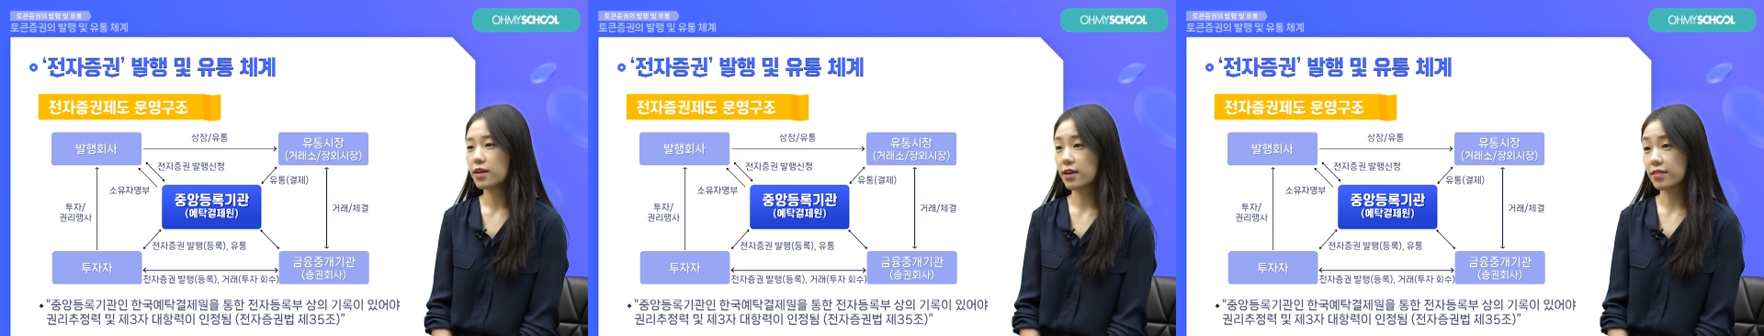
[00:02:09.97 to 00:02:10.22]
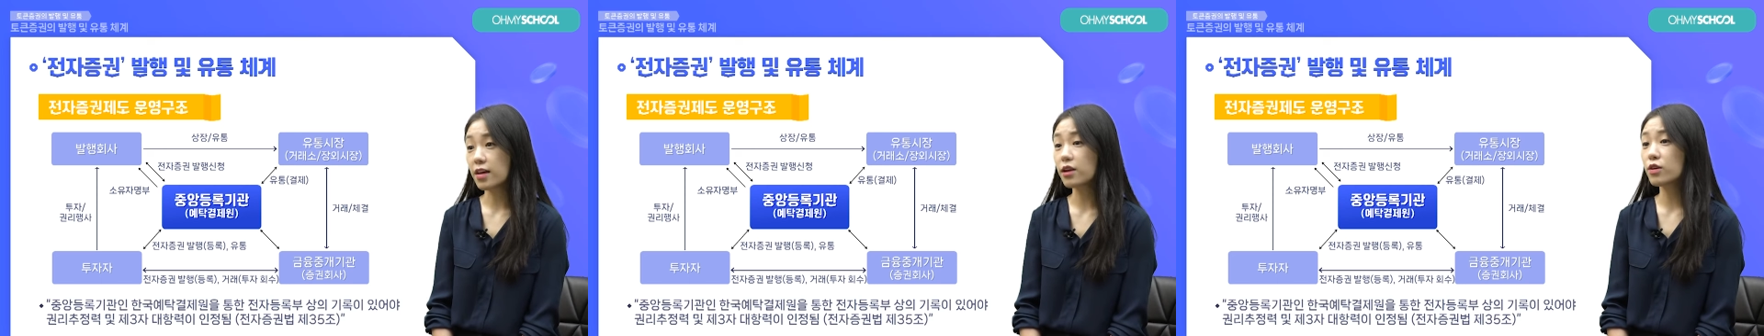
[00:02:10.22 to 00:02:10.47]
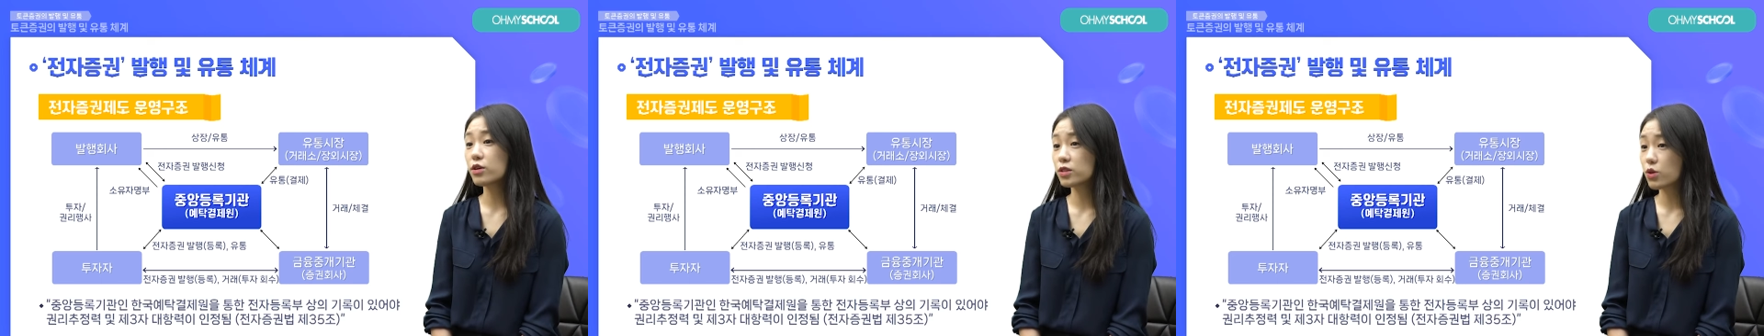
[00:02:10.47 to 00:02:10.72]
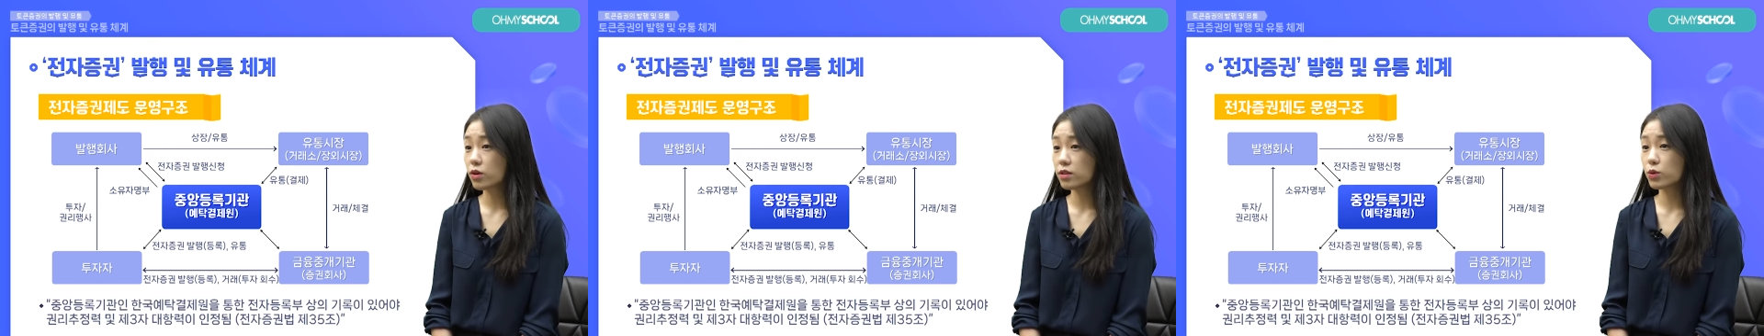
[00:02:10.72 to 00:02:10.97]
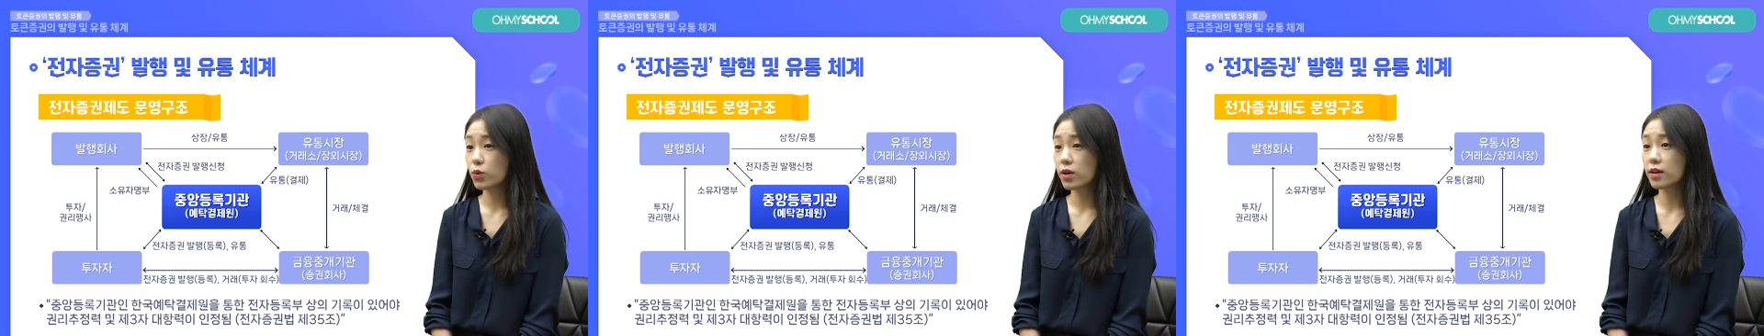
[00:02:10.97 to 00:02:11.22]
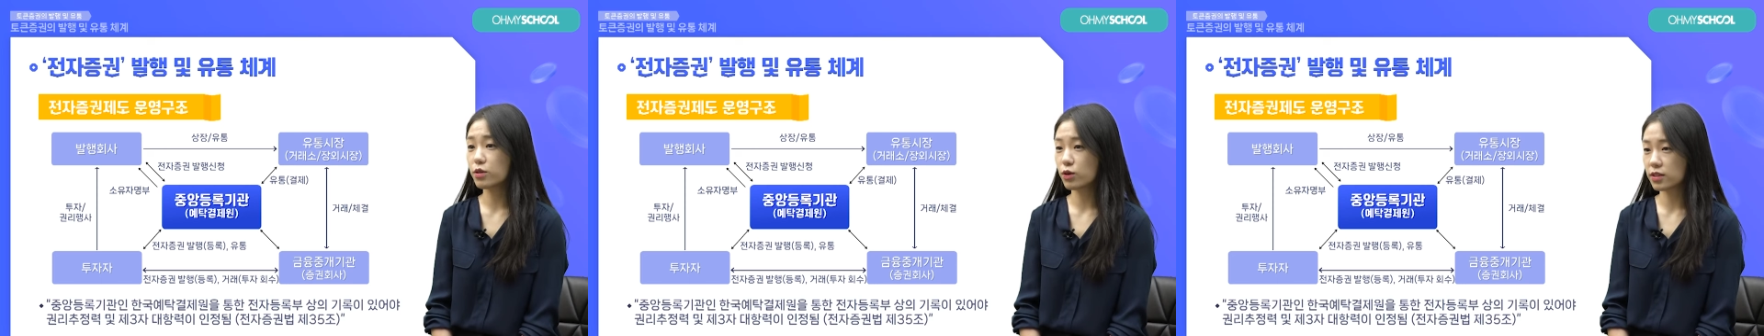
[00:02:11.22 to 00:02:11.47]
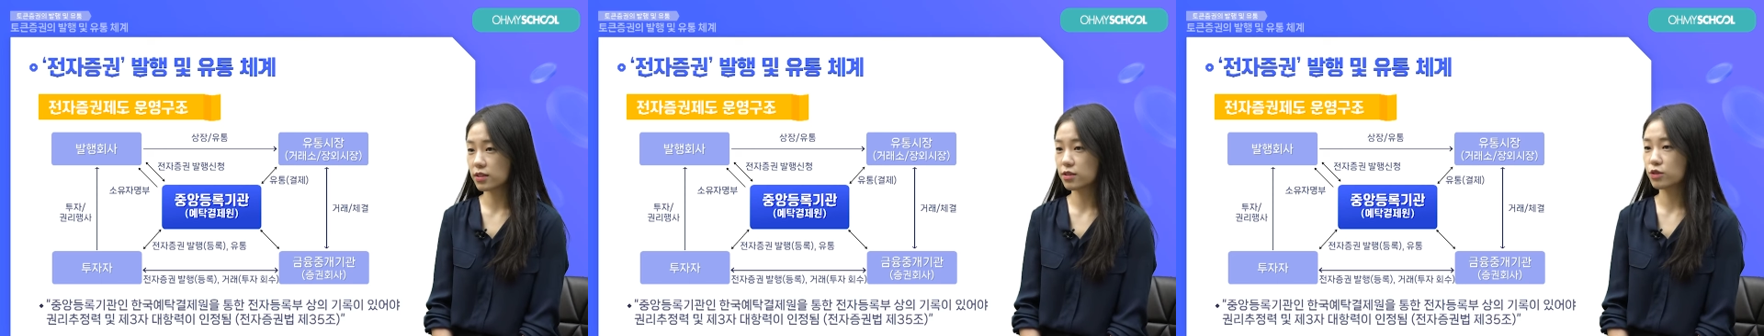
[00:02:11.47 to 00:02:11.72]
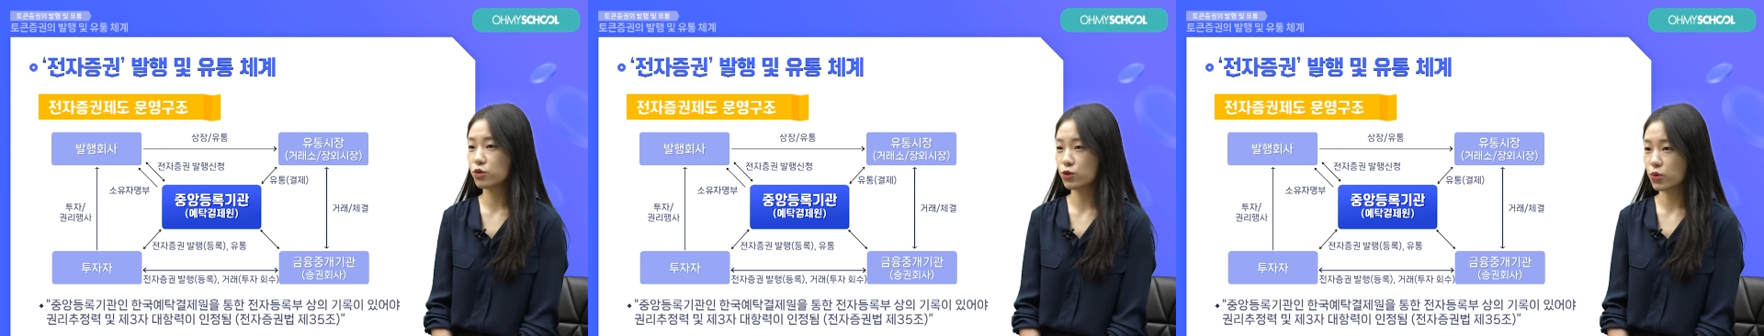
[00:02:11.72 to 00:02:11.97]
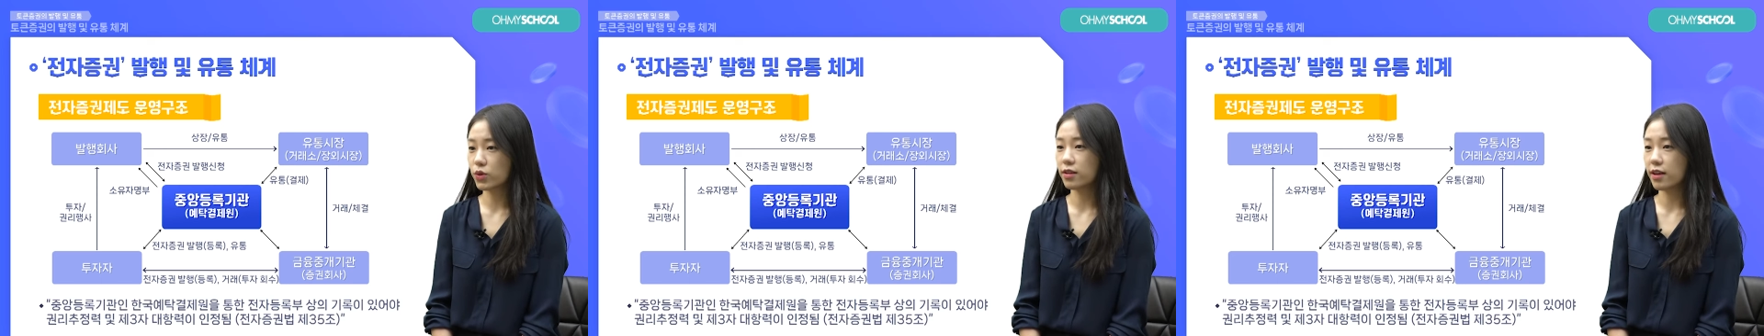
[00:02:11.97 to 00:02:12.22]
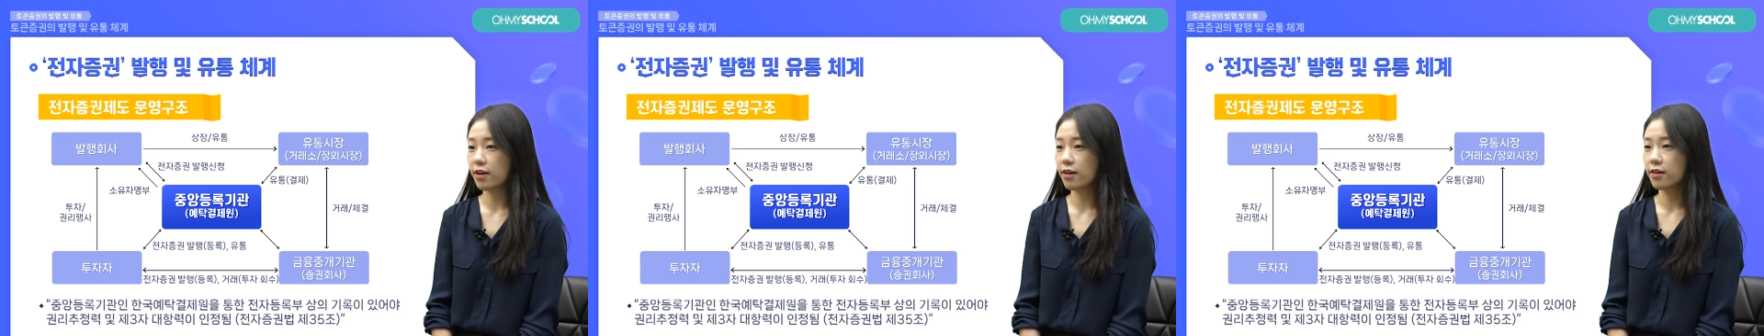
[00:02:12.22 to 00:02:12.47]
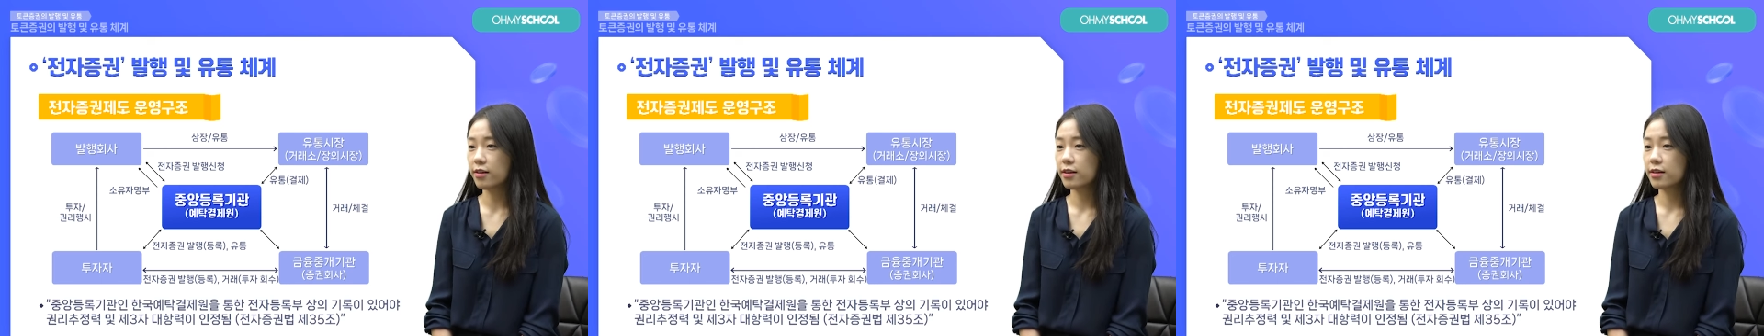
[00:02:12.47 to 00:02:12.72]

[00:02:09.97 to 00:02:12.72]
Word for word: 예탁결전을 통해 이뤄지는 구조인데요.